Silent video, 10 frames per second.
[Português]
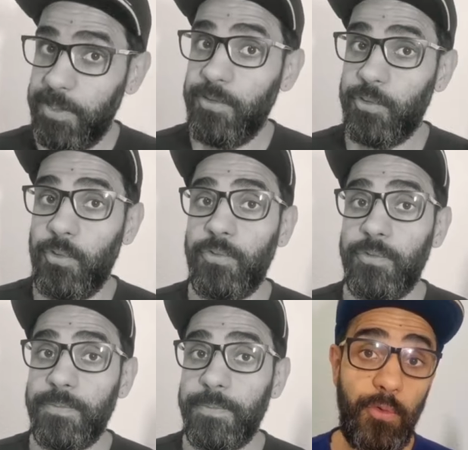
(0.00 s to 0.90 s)
sem desconto
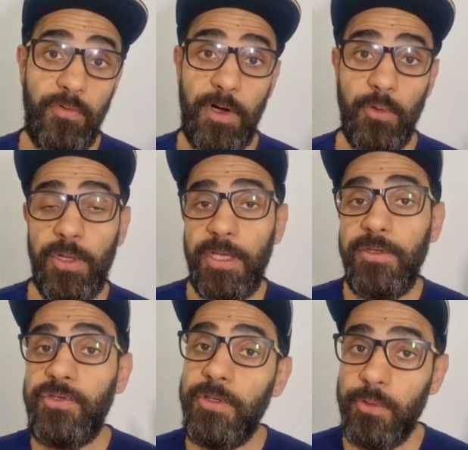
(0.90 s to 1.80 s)
no valor
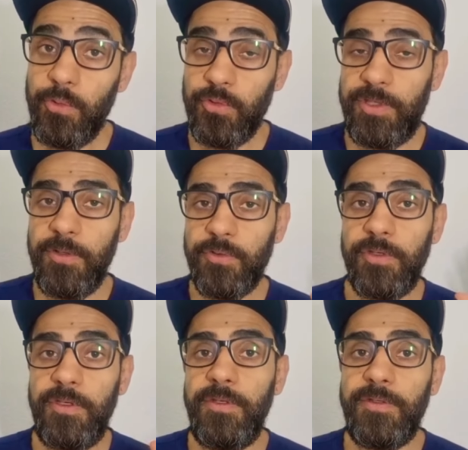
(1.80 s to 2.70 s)
aí de R$
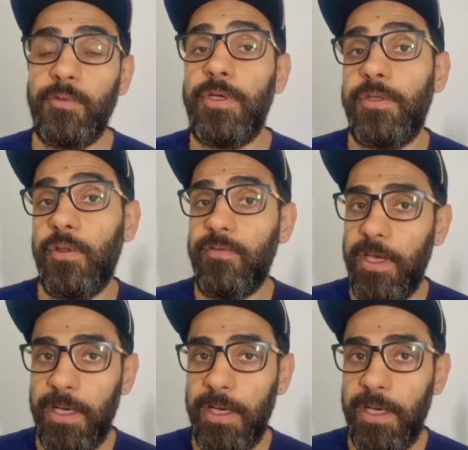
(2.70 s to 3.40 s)
259.